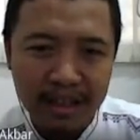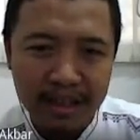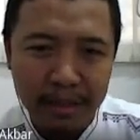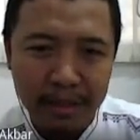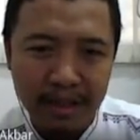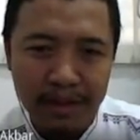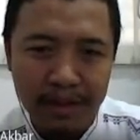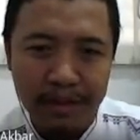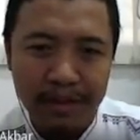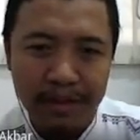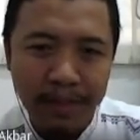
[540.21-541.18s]
Seperti itu.
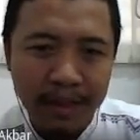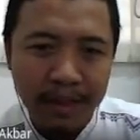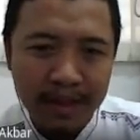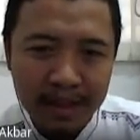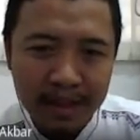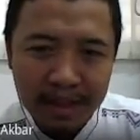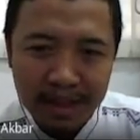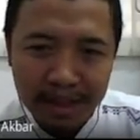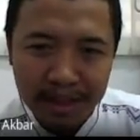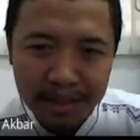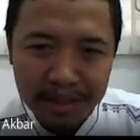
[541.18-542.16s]

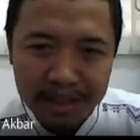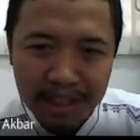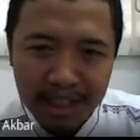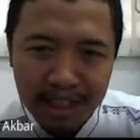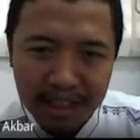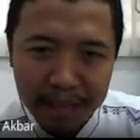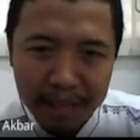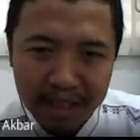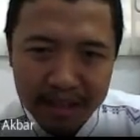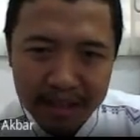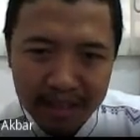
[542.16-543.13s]
Terus yang
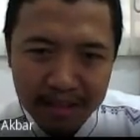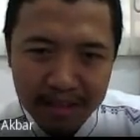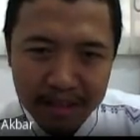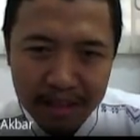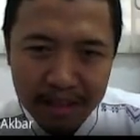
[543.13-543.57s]
max term itu